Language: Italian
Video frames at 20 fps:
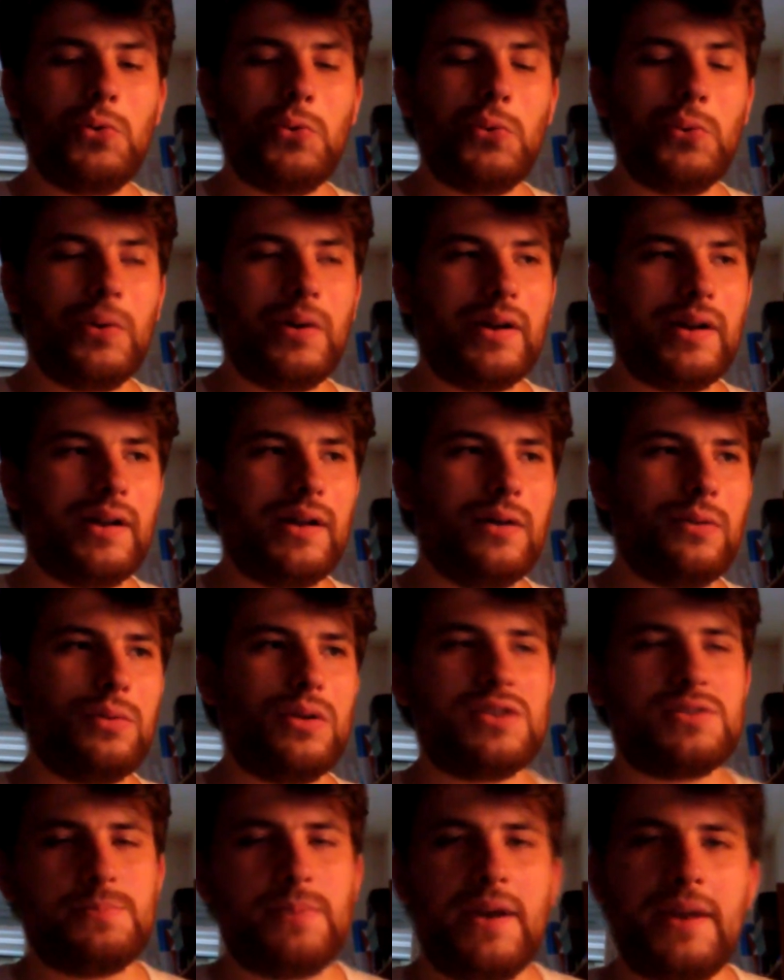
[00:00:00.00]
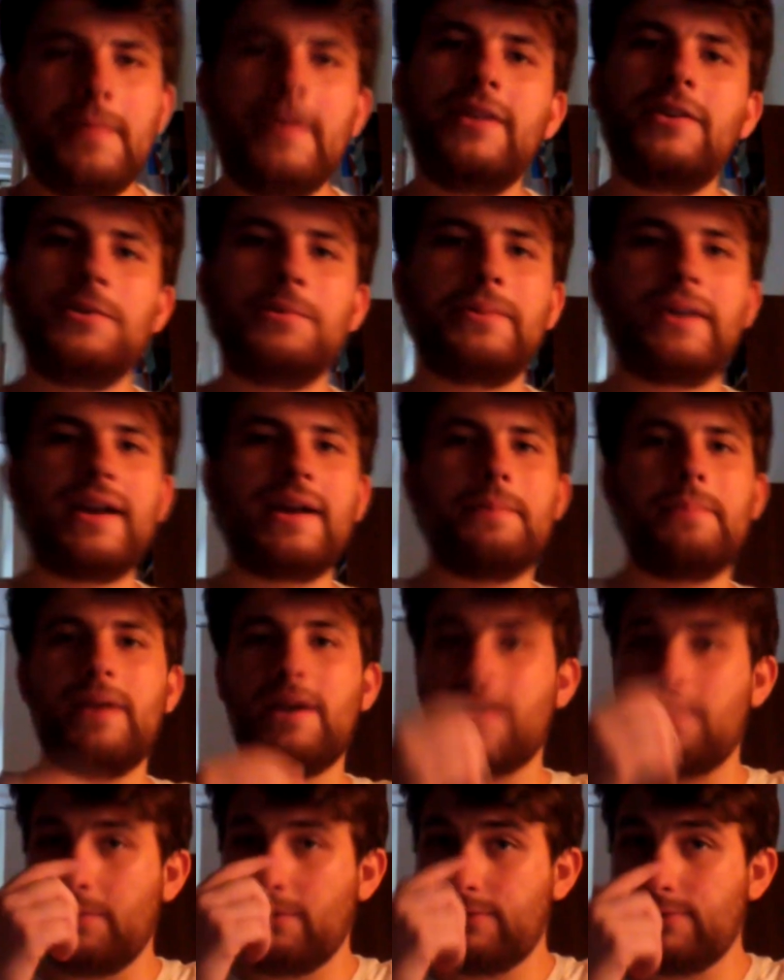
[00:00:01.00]
un, un esperimento per
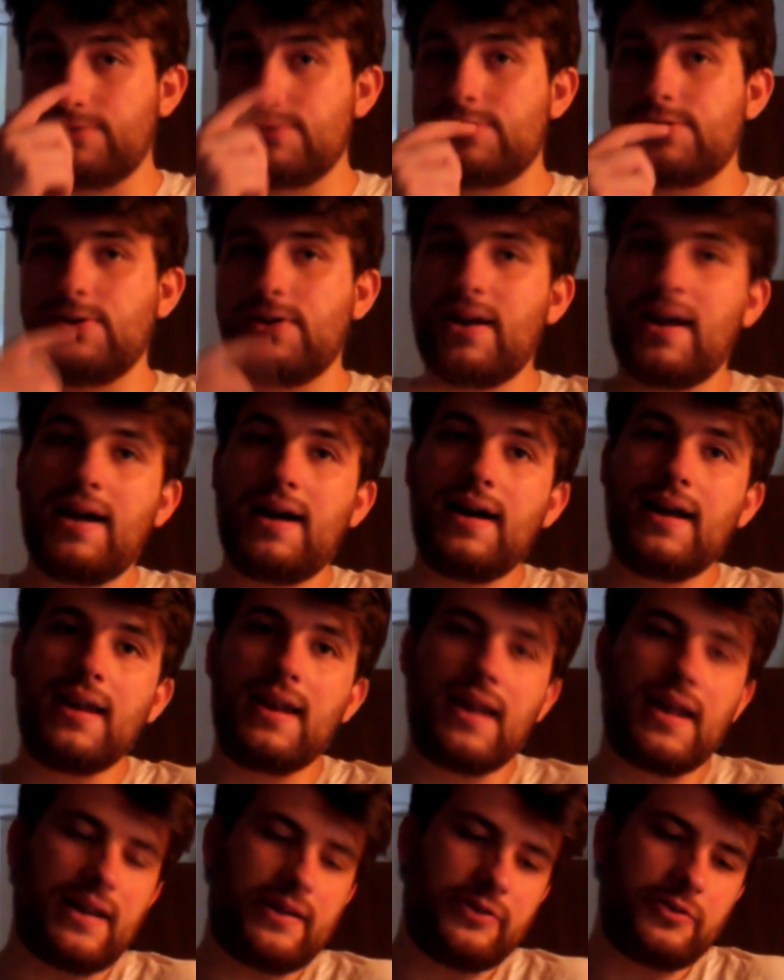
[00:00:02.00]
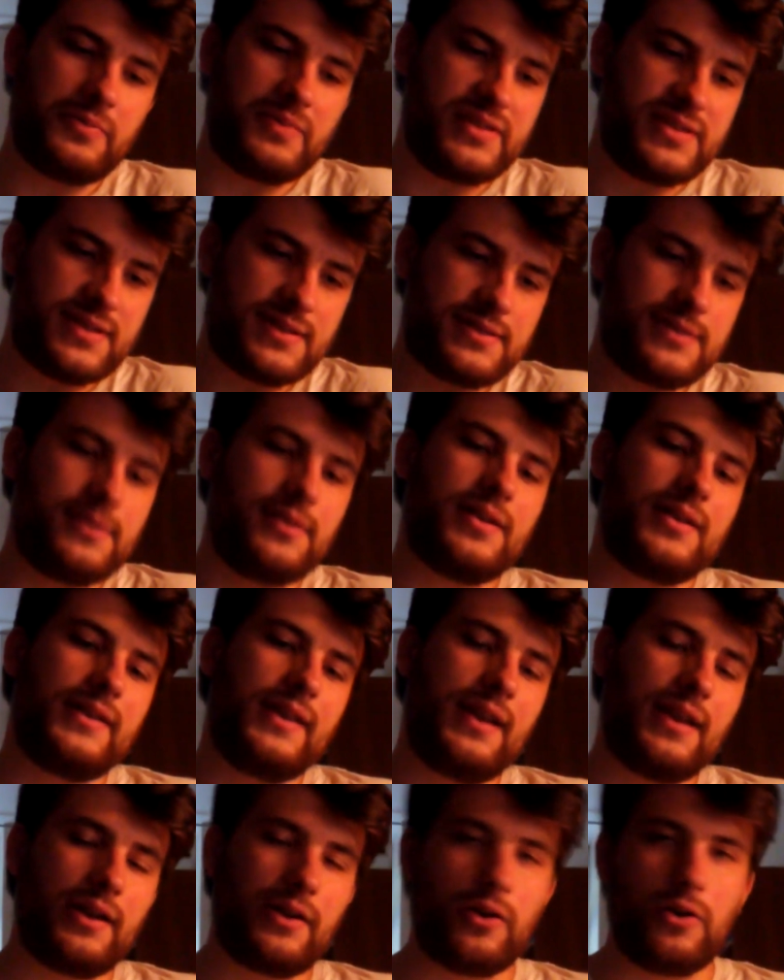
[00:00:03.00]
capire come funziona la randomizzazione
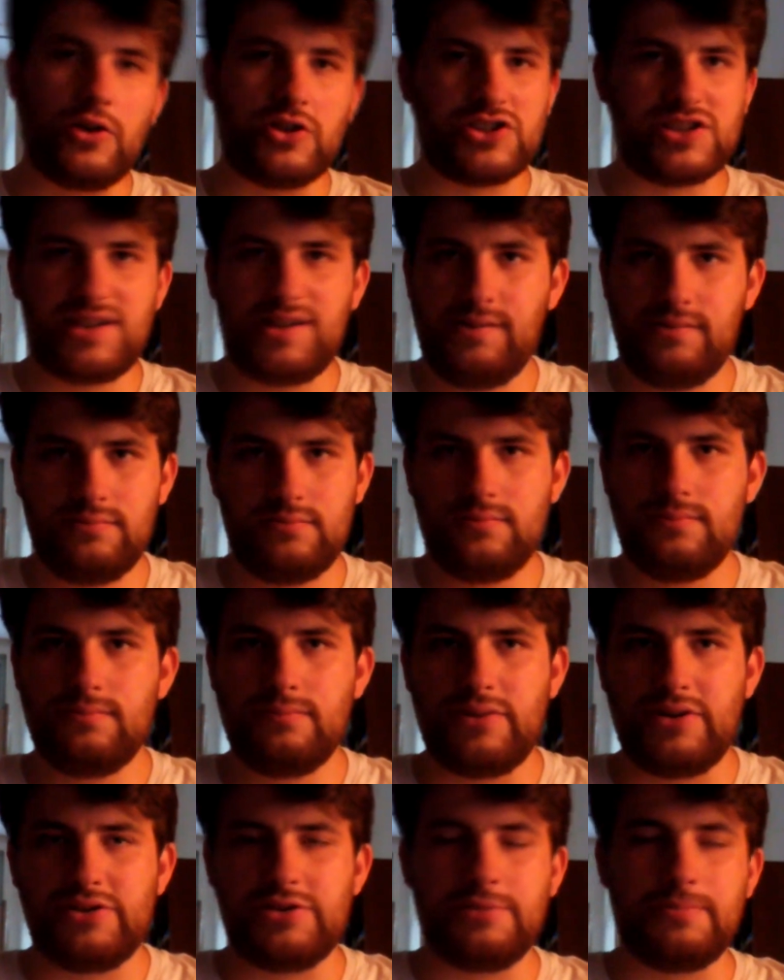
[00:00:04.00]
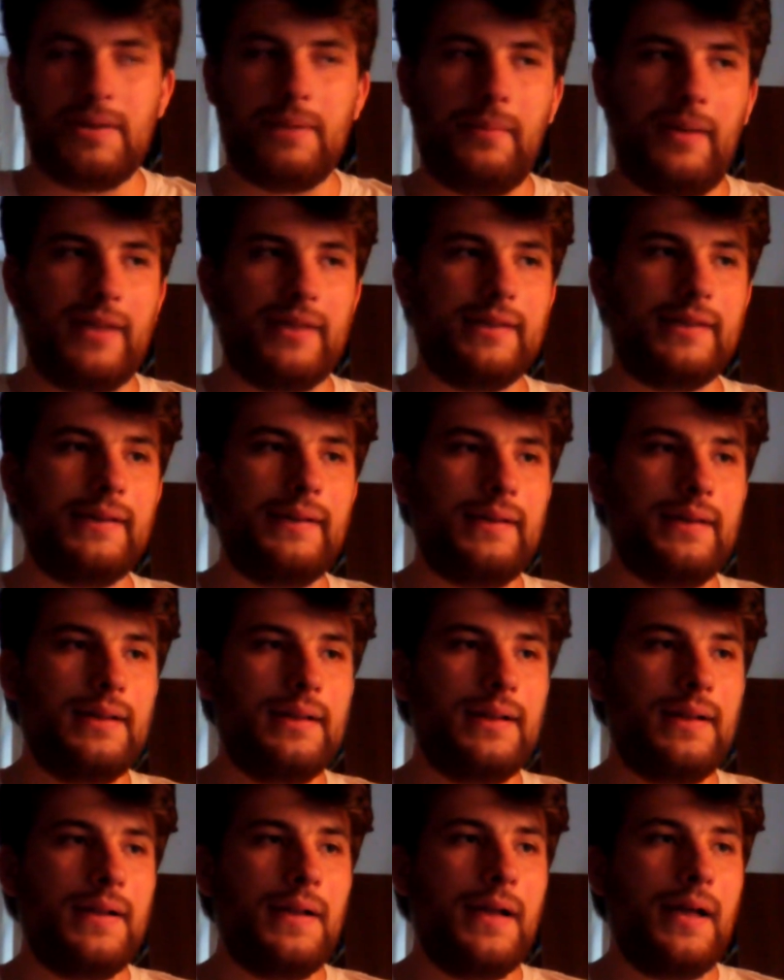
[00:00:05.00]
delle cose
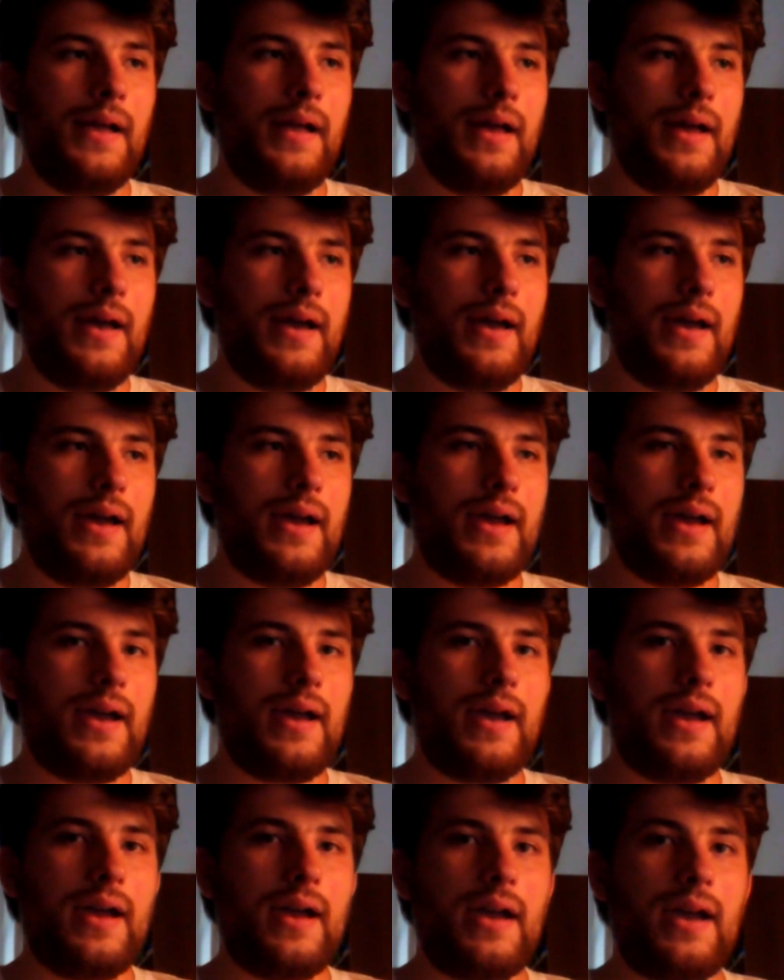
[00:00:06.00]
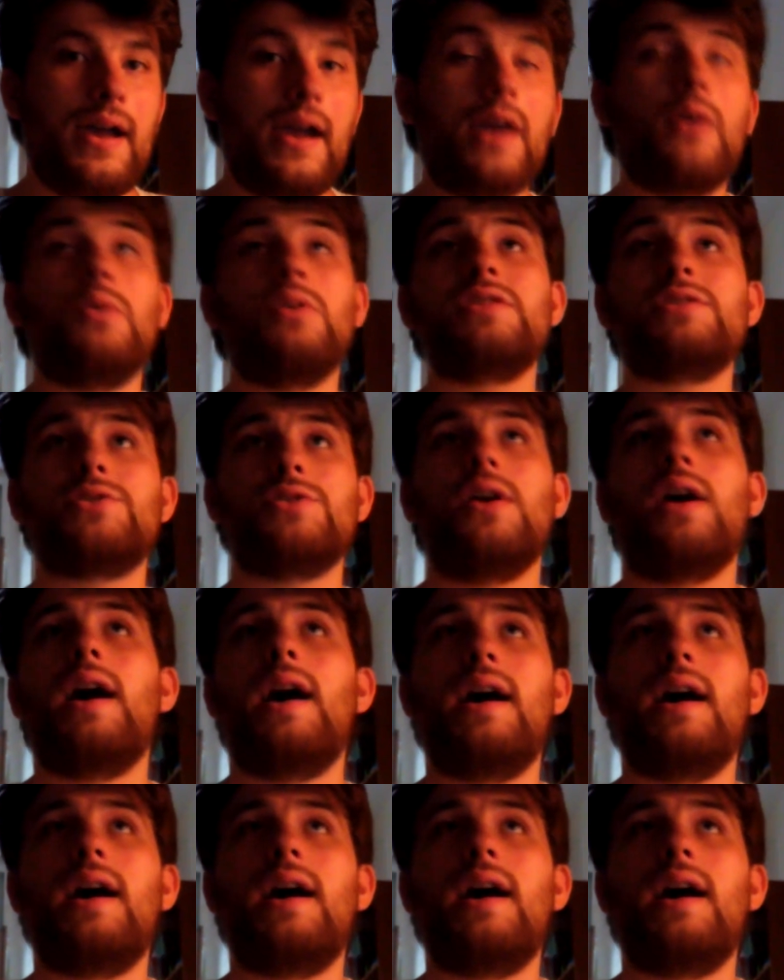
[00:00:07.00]
principalmente e, e questo